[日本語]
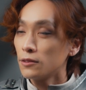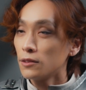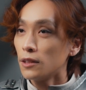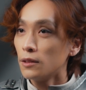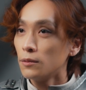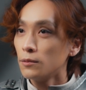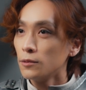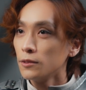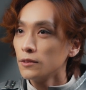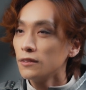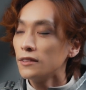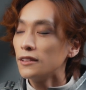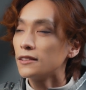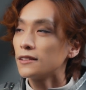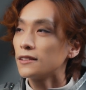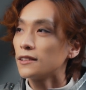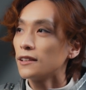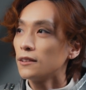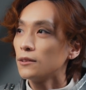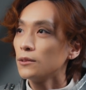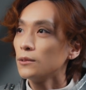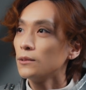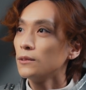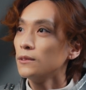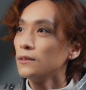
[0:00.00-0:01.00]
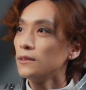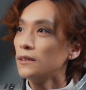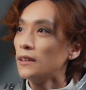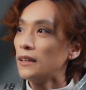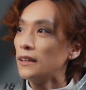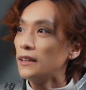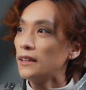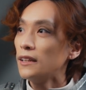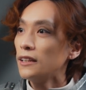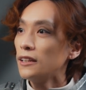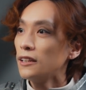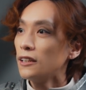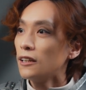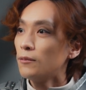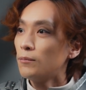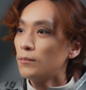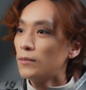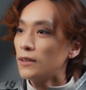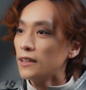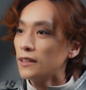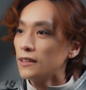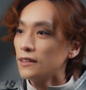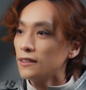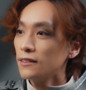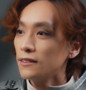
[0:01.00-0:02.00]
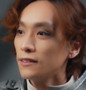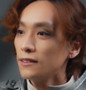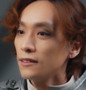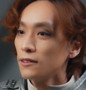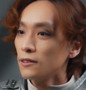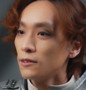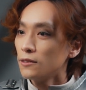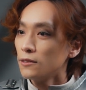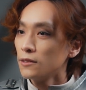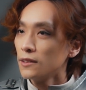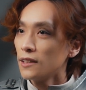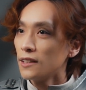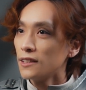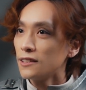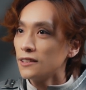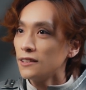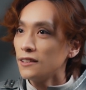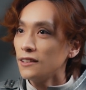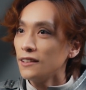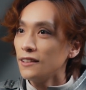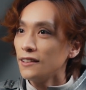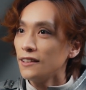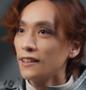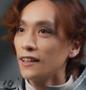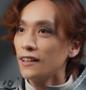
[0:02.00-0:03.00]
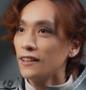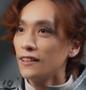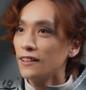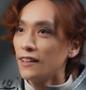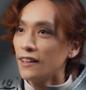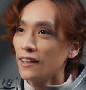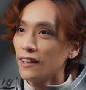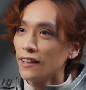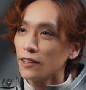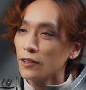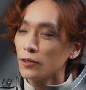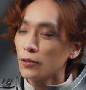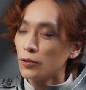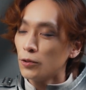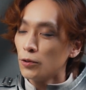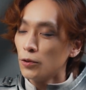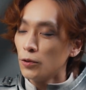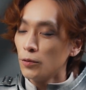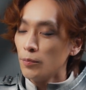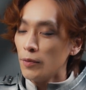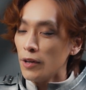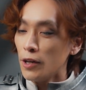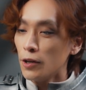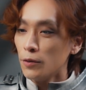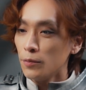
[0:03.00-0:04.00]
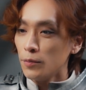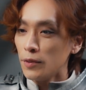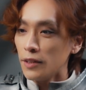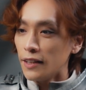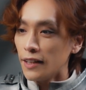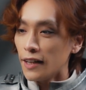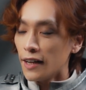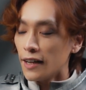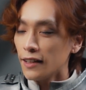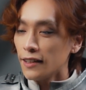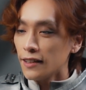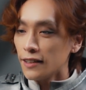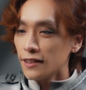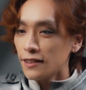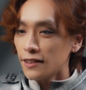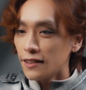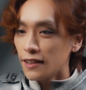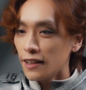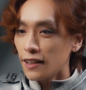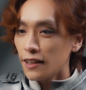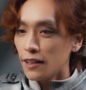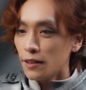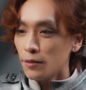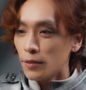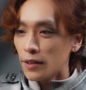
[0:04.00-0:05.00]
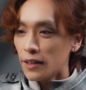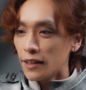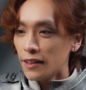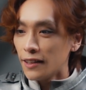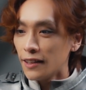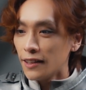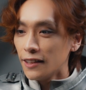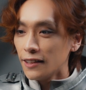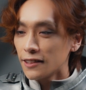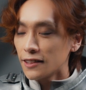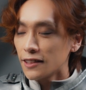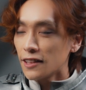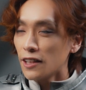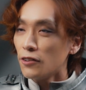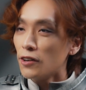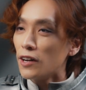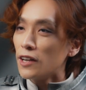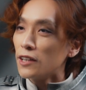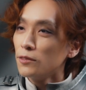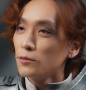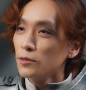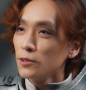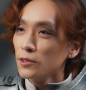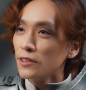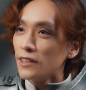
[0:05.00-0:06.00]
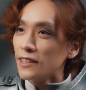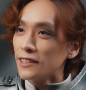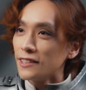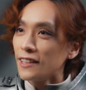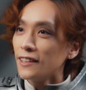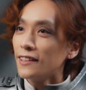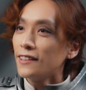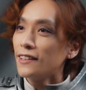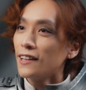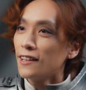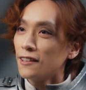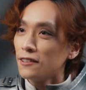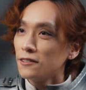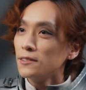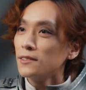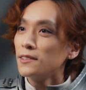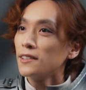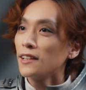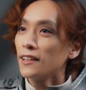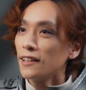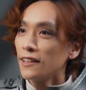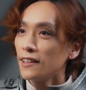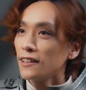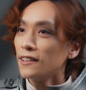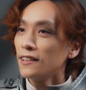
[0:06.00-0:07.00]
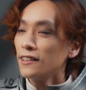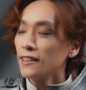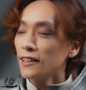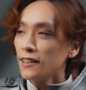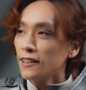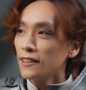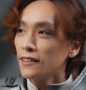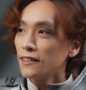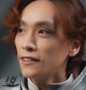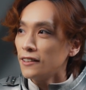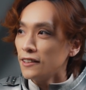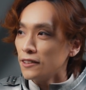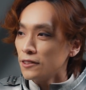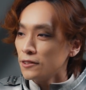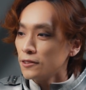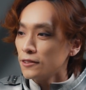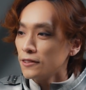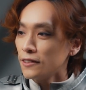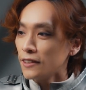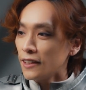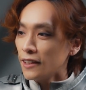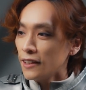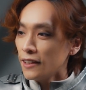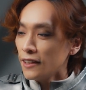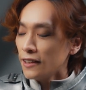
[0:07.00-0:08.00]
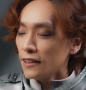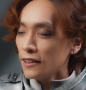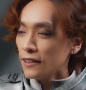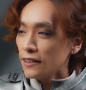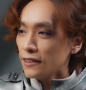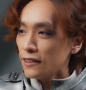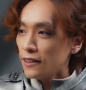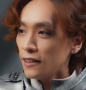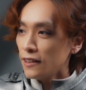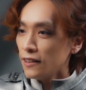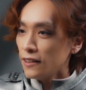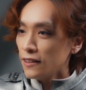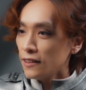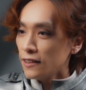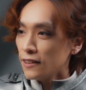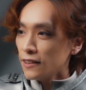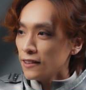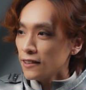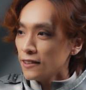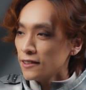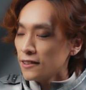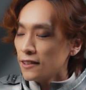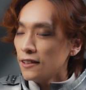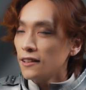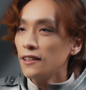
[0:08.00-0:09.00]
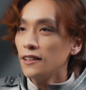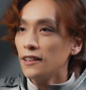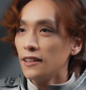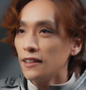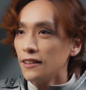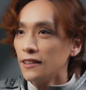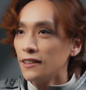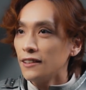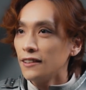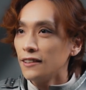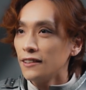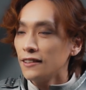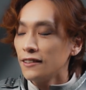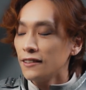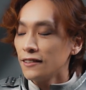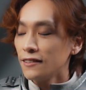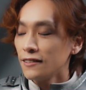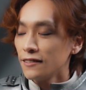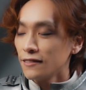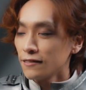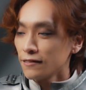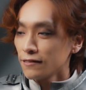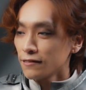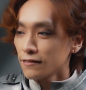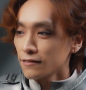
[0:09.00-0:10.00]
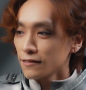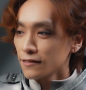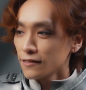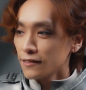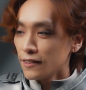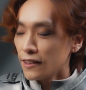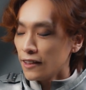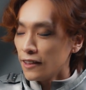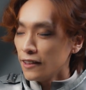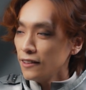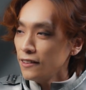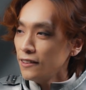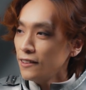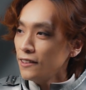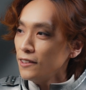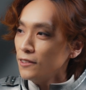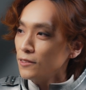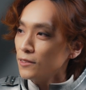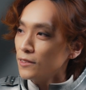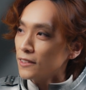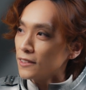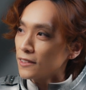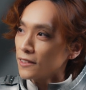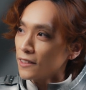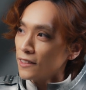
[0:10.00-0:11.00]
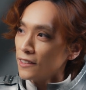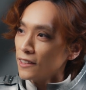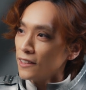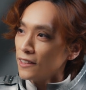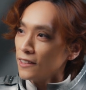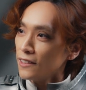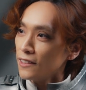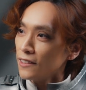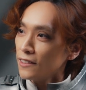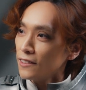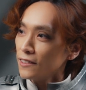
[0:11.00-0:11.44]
とは思うんですけどやっぱり同じ人間でこう目を見て話していれば伝わるものは絶対あるんじゃないかなっていうでさらに何て言うんですかね